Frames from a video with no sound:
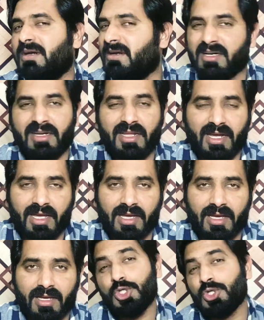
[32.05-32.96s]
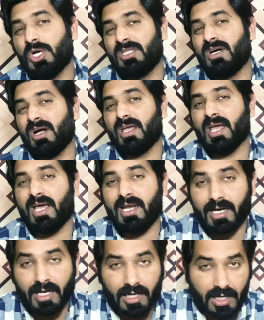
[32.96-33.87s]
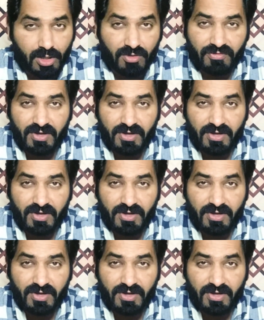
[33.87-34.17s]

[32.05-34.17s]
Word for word: डटे रहेंगे शहदा के अहल खाना को